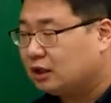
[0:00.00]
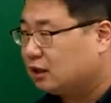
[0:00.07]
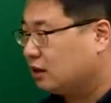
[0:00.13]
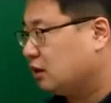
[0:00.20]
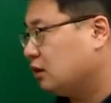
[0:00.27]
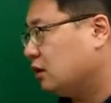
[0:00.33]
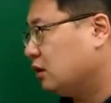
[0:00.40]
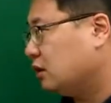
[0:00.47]

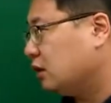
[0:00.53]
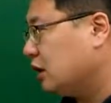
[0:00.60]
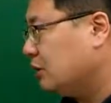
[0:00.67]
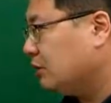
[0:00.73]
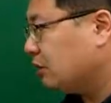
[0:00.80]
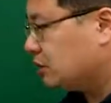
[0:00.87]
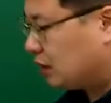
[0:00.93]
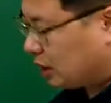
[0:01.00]

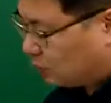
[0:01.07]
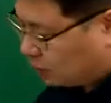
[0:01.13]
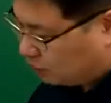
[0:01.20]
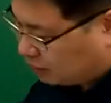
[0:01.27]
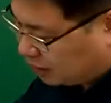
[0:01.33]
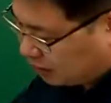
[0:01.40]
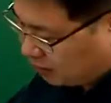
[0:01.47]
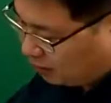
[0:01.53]
1번은 내용이 너무
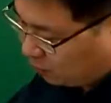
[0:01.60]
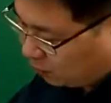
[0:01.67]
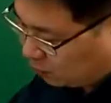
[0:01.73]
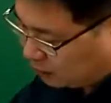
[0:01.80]
길고,